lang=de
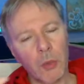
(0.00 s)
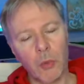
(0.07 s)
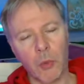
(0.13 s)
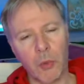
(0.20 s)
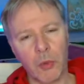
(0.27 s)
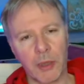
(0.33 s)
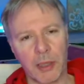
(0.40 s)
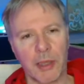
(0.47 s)

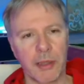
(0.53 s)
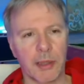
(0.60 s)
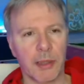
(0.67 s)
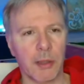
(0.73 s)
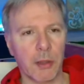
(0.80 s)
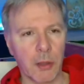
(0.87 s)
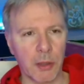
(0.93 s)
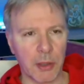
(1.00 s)
und halt
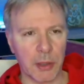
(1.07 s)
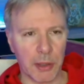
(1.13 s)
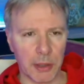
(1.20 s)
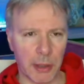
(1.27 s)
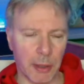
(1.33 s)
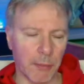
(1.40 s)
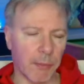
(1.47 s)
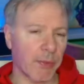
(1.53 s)
auch
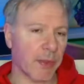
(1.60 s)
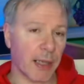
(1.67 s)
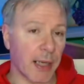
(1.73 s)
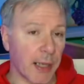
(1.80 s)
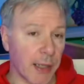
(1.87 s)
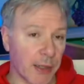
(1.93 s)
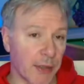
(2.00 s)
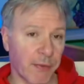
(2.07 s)
ähm,
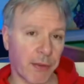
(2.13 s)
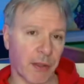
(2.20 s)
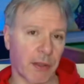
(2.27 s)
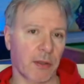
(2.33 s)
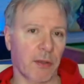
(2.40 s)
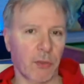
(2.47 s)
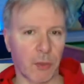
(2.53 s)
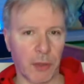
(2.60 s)

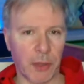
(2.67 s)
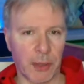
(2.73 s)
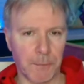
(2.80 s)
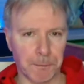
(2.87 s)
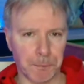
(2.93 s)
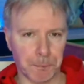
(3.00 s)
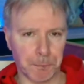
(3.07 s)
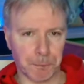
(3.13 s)
Skaleneffekte zu heben.